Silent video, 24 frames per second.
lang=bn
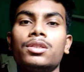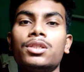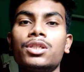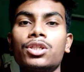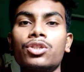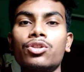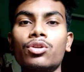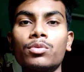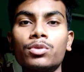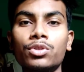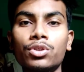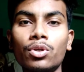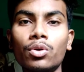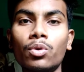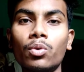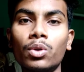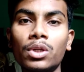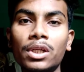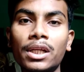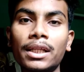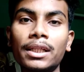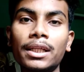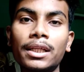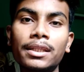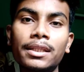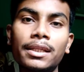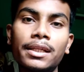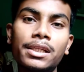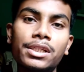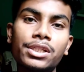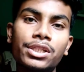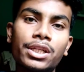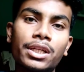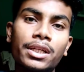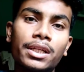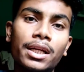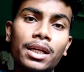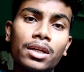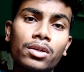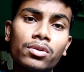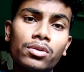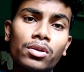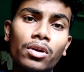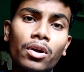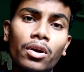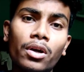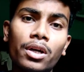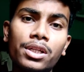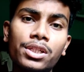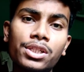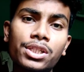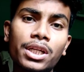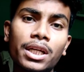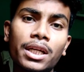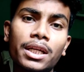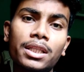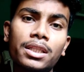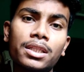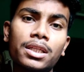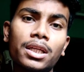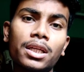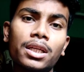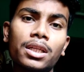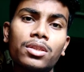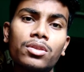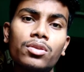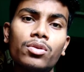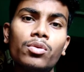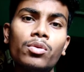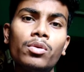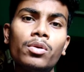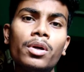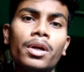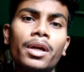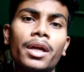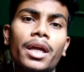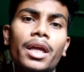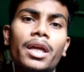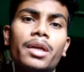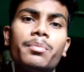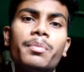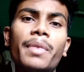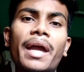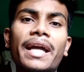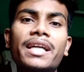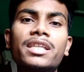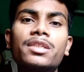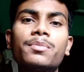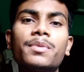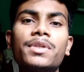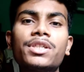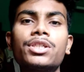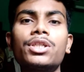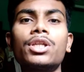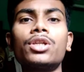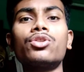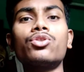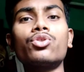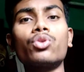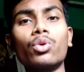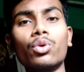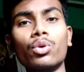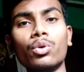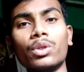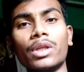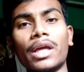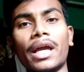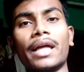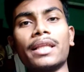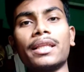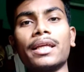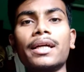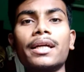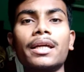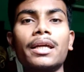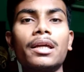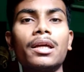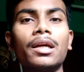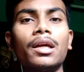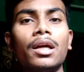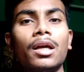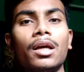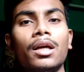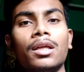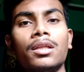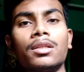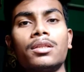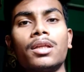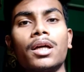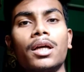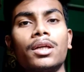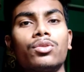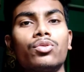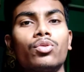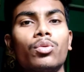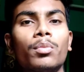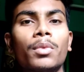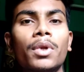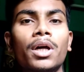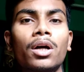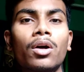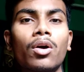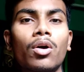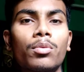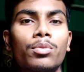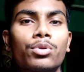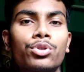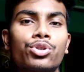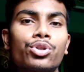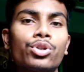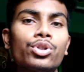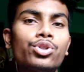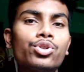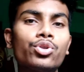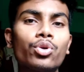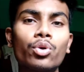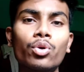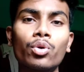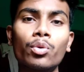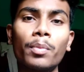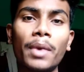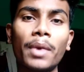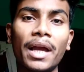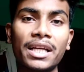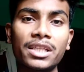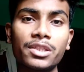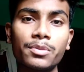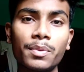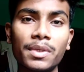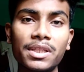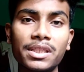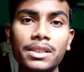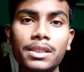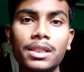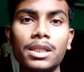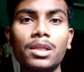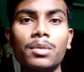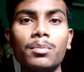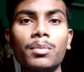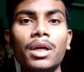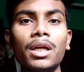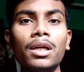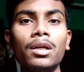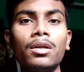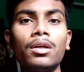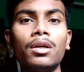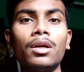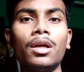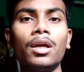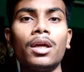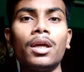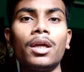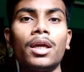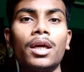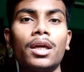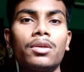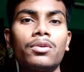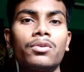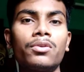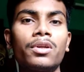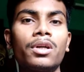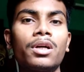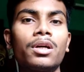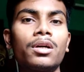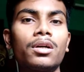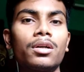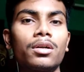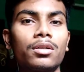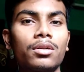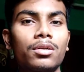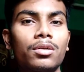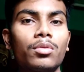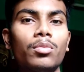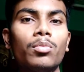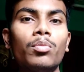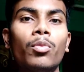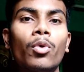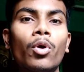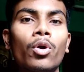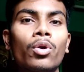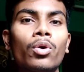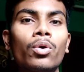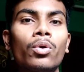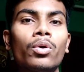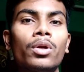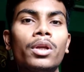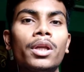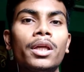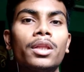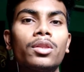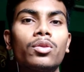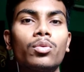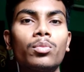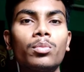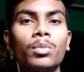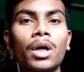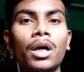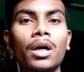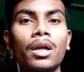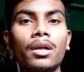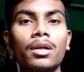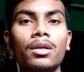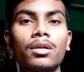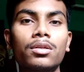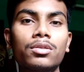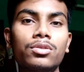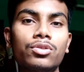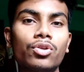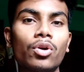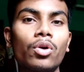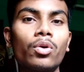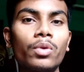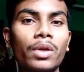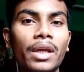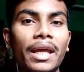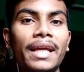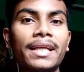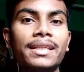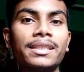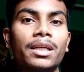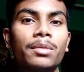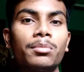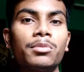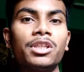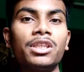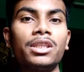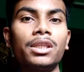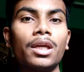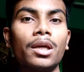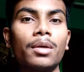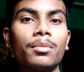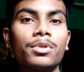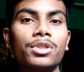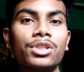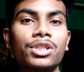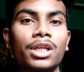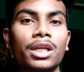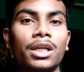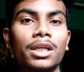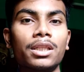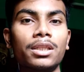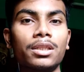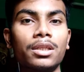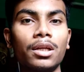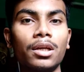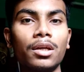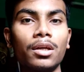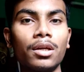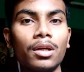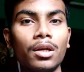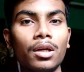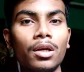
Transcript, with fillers: যে সমস্ত কলকাতার দিকে সেন্টারগুলো হয় সেক্ষেত্রে কিন্তু এই ব্যাক স্পেসটা ছোট দেওয়া থাকে তাই তোমরা অবশ্যই ছোট ব্যাক স্পেস কিনবে কেননা বড় হলে তোমার যখন এক্সাম দিতে যাবে সেক্ষেত্রে